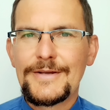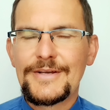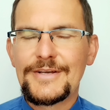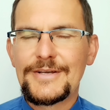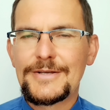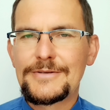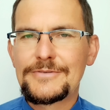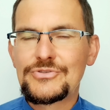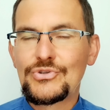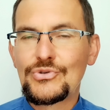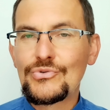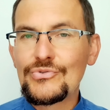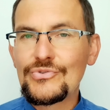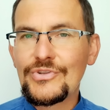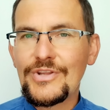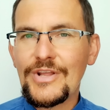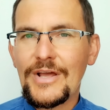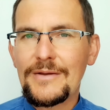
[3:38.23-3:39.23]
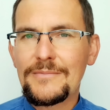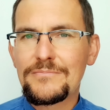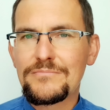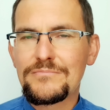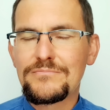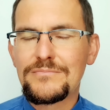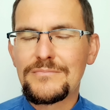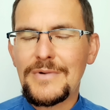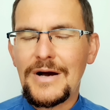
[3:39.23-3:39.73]
e, trudne
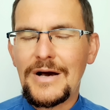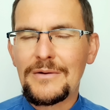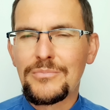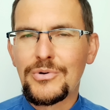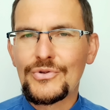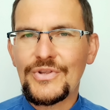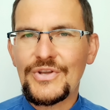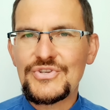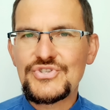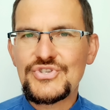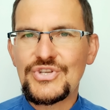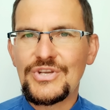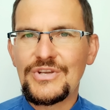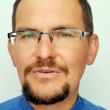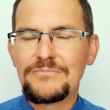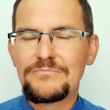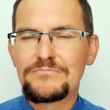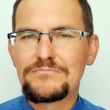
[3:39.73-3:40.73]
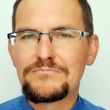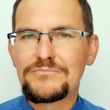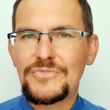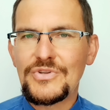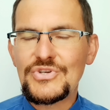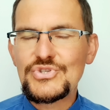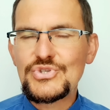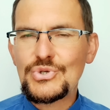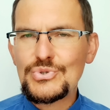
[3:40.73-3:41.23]
albo też i
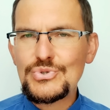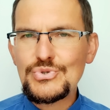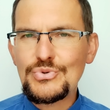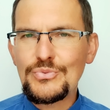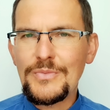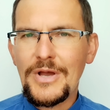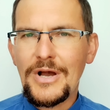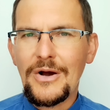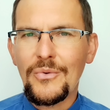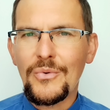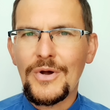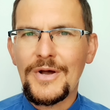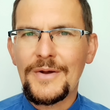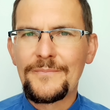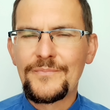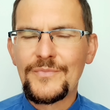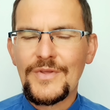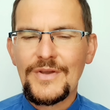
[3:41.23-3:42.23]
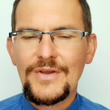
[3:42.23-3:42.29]
niezrozumiałe,